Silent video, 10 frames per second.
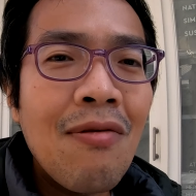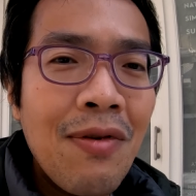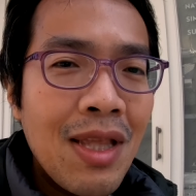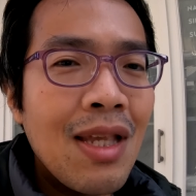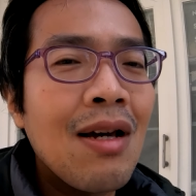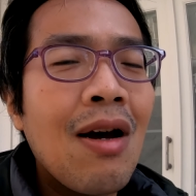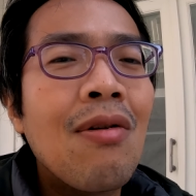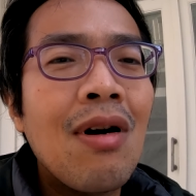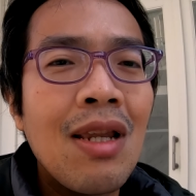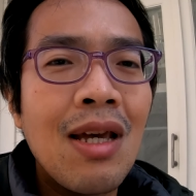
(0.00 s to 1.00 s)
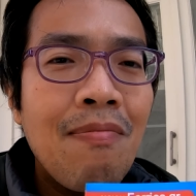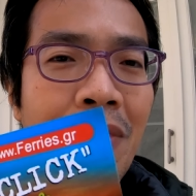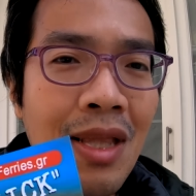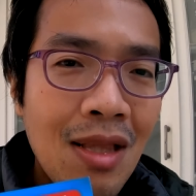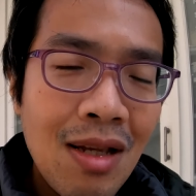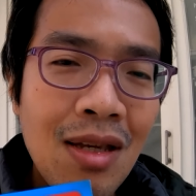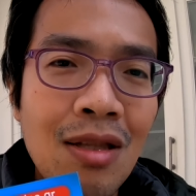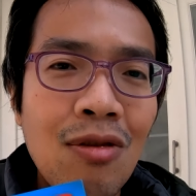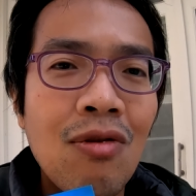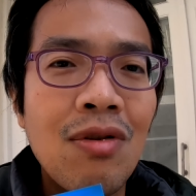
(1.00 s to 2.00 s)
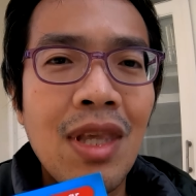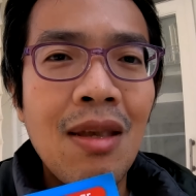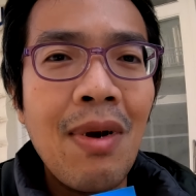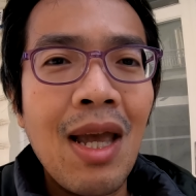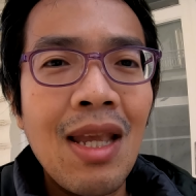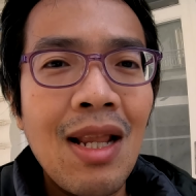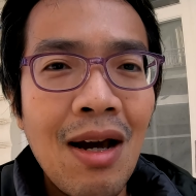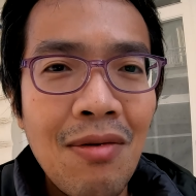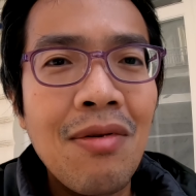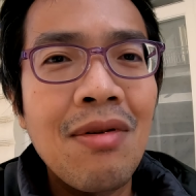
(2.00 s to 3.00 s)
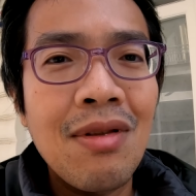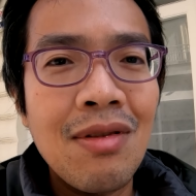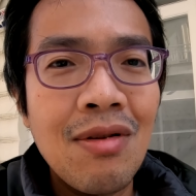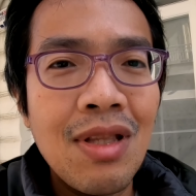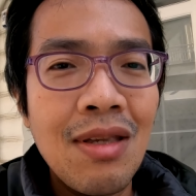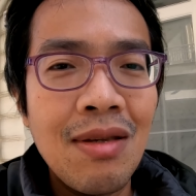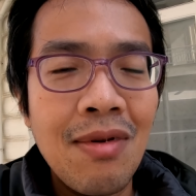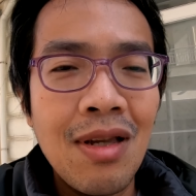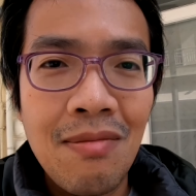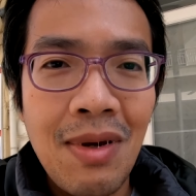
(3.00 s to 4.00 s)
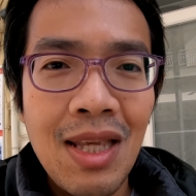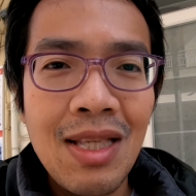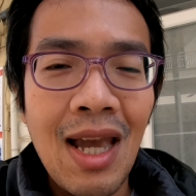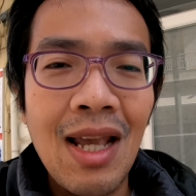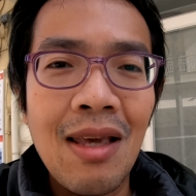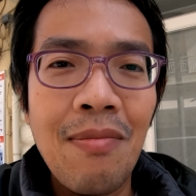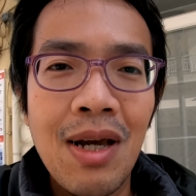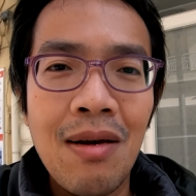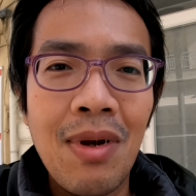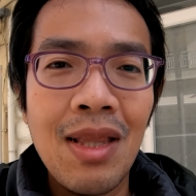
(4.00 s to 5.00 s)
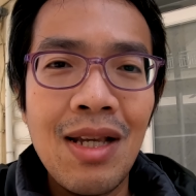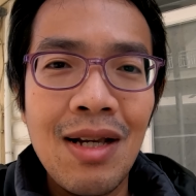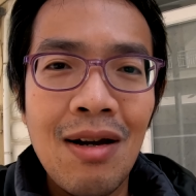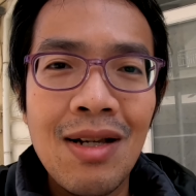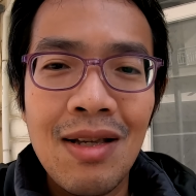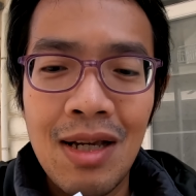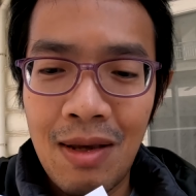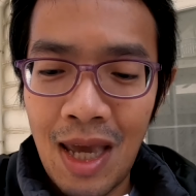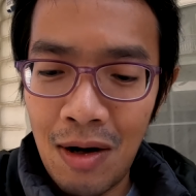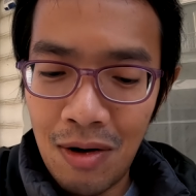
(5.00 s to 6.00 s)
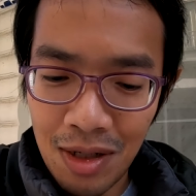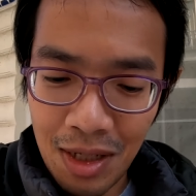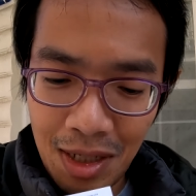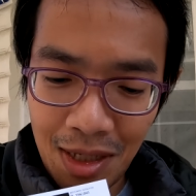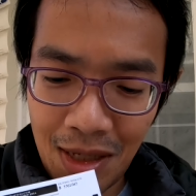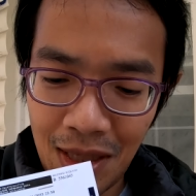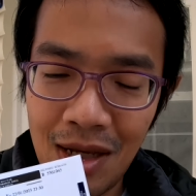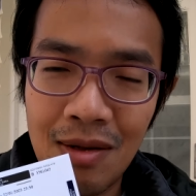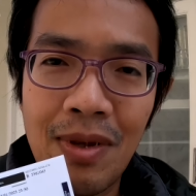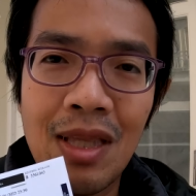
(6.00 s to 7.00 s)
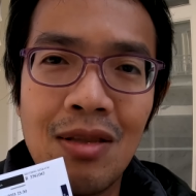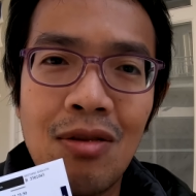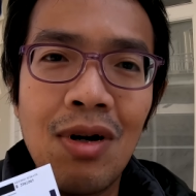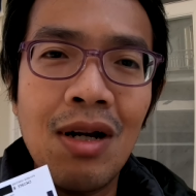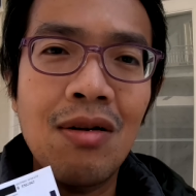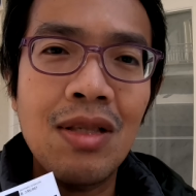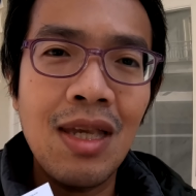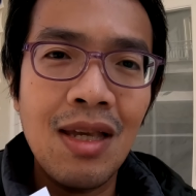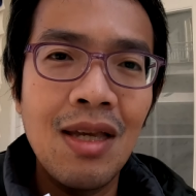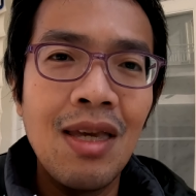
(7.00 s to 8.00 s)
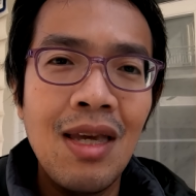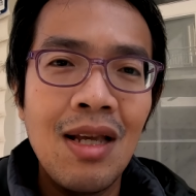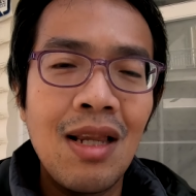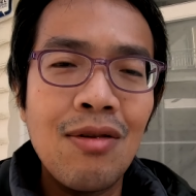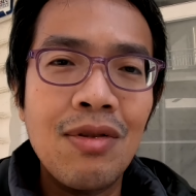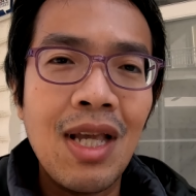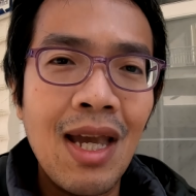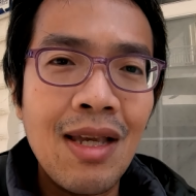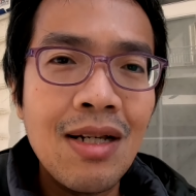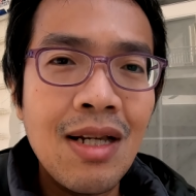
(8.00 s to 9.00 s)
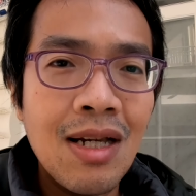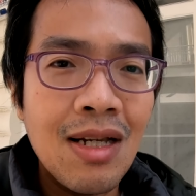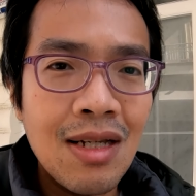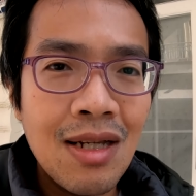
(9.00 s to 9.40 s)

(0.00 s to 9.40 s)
อฟฟิศนี้แล้วเขาก็เลยปริ้นตรงนี้มาให้เราโดยที่ไม่ได้จ่ายอะไรเพิ่มอันนี้คือแค่ห่อเฉยๆแต่นี่คือปริ้นตั๋วของจริงแล้วสุดท้ายก็คือ